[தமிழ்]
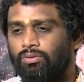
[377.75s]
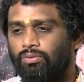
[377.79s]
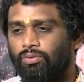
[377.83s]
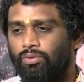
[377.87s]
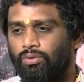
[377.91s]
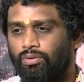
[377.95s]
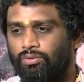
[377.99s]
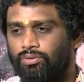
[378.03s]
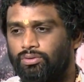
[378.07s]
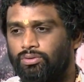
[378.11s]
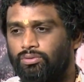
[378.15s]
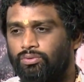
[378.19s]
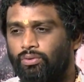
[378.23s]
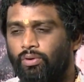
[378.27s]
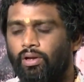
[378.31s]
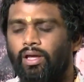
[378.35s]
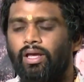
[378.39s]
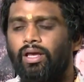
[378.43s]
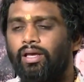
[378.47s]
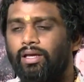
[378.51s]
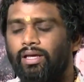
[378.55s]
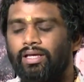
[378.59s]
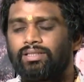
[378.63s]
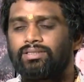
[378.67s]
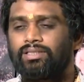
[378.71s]
ஒரு
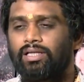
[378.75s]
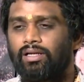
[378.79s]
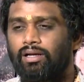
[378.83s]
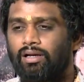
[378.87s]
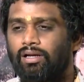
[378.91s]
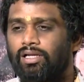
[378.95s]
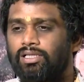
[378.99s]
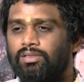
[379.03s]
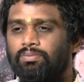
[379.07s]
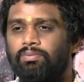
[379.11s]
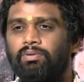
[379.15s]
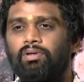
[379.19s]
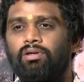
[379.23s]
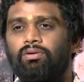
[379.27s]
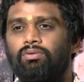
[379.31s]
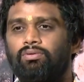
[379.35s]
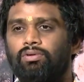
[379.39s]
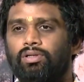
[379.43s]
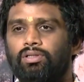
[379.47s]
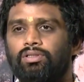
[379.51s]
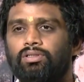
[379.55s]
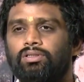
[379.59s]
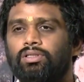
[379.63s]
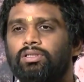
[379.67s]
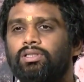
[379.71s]
துறையே ஜென்ரலைஸ்
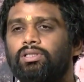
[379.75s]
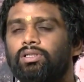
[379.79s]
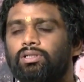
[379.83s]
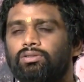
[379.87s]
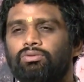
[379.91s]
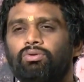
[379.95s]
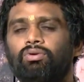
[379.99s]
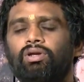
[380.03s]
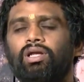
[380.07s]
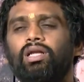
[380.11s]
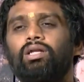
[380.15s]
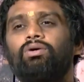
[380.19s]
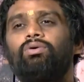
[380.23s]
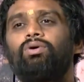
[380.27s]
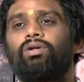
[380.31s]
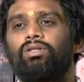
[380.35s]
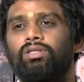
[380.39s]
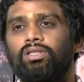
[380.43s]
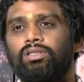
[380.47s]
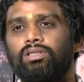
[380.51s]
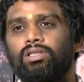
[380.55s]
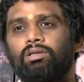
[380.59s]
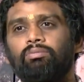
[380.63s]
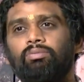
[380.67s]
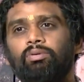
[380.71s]
பண்ணக்கூடாது அந்த துறையில்
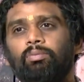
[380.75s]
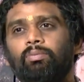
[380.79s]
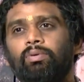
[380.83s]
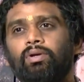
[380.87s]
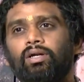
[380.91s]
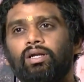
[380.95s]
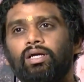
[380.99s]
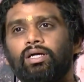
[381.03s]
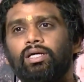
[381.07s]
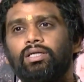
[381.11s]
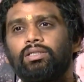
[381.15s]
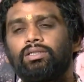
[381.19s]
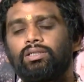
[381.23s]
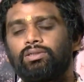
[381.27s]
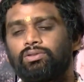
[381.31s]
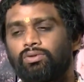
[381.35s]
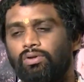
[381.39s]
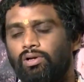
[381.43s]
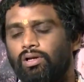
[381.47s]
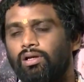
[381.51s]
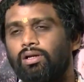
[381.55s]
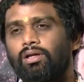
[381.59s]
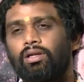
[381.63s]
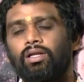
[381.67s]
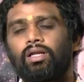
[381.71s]
ஒருத்தன் தப்பு பண்ணால் அந்த
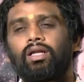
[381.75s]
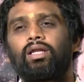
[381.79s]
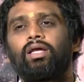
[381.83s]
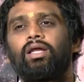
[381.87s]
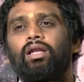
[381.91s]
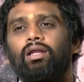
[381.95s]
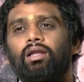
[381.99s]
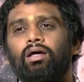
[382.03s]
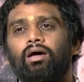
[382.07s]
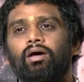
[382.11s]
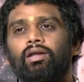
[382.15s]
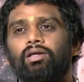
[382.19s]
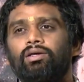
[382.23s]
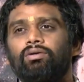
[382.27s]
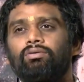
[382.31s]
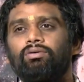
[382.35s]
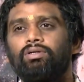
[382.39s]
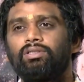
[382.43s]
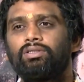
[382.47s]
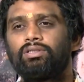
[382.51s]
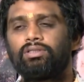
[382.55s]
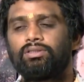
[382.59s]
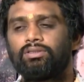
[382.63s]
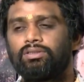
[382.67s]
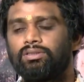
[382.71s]
துறையில் இருக்கிற எல்லாரையும்
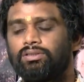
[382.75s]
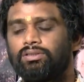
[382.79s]
வந்து